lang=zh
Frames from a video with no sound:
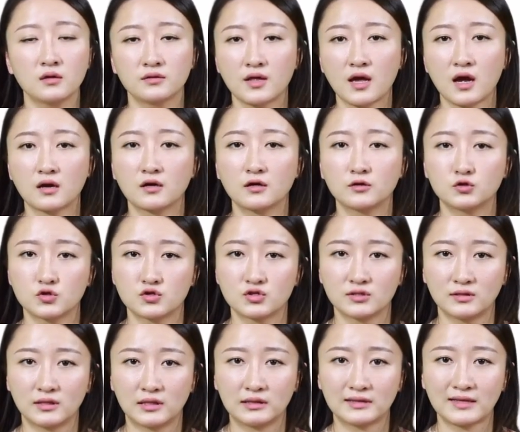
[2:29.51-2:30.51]
第二个就
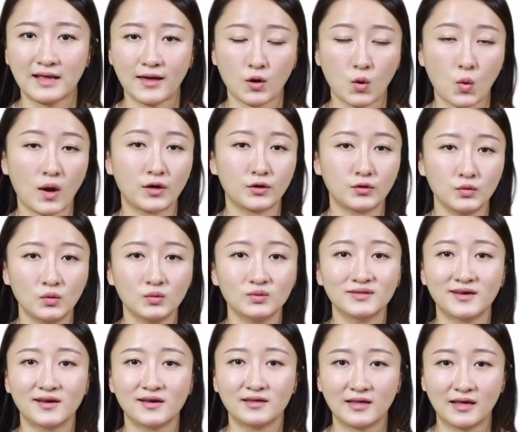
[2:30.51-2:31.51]
是您贷款
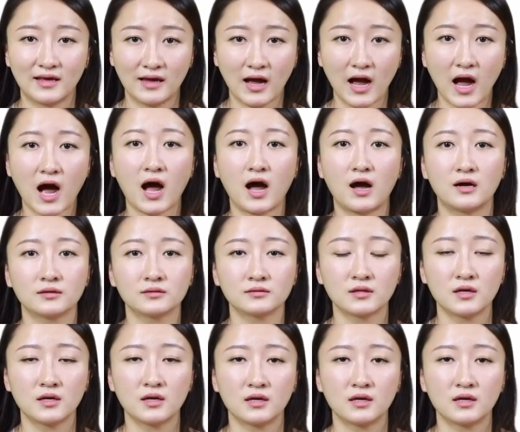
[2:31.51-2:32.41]
用的银行，